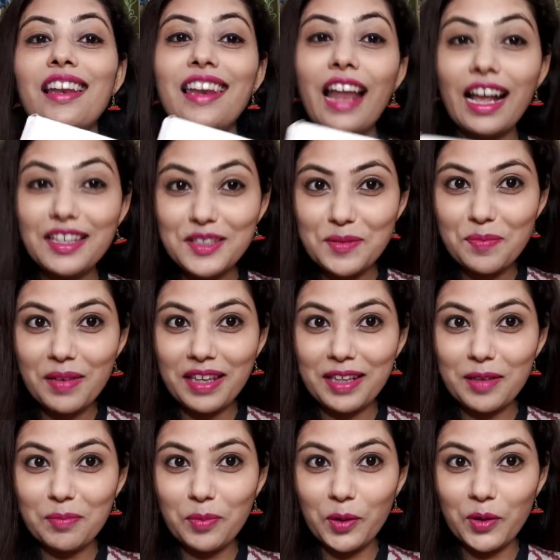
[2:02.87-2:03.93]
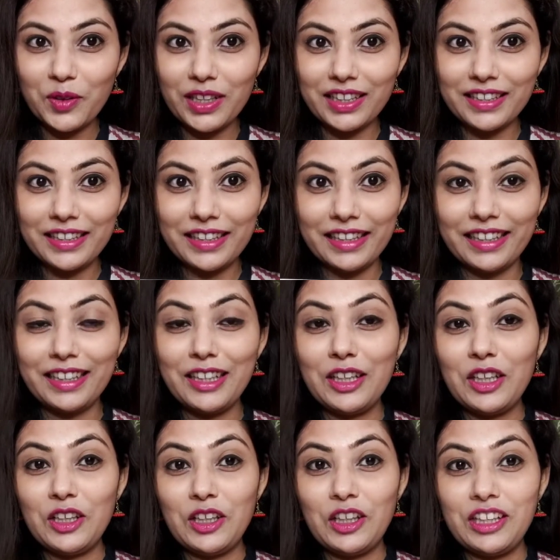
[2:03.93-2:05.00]
लास्ट मेकअप प्रोडक्ट है
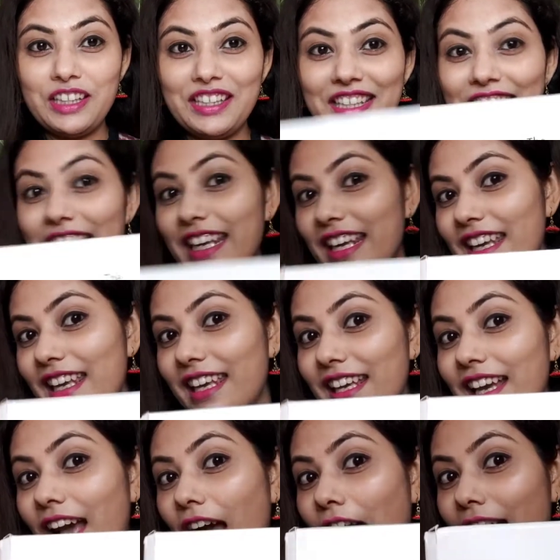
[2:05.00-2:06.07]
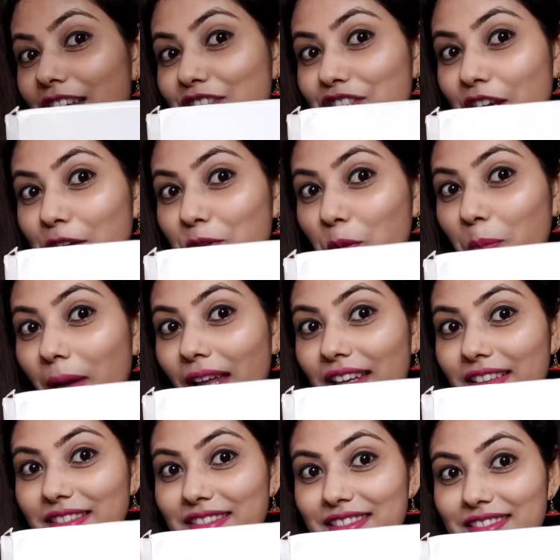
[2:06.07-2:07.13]
ये है एक आई शेडो
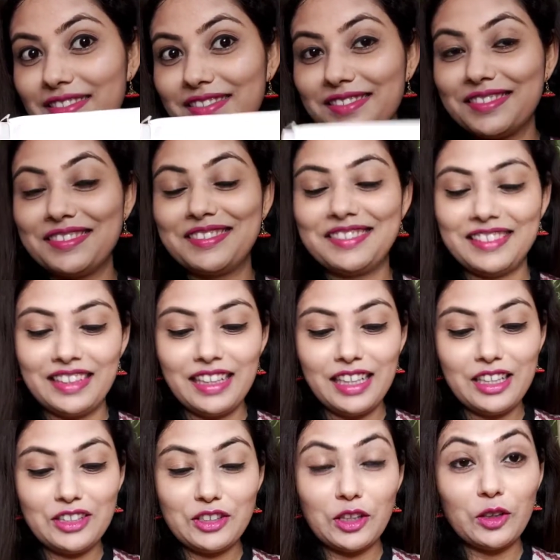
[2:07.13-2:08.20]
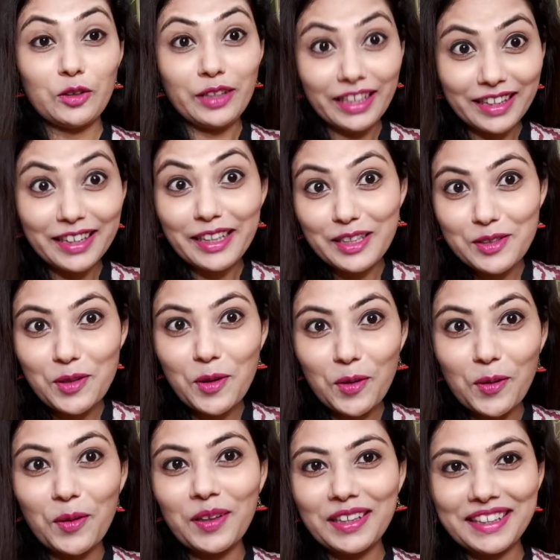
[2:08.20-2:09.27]
पैलेट चलो देखते हैं इसको
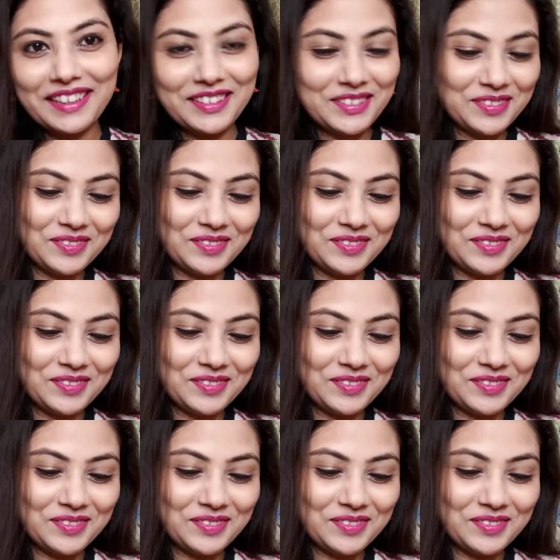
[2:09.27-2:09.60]
खोल के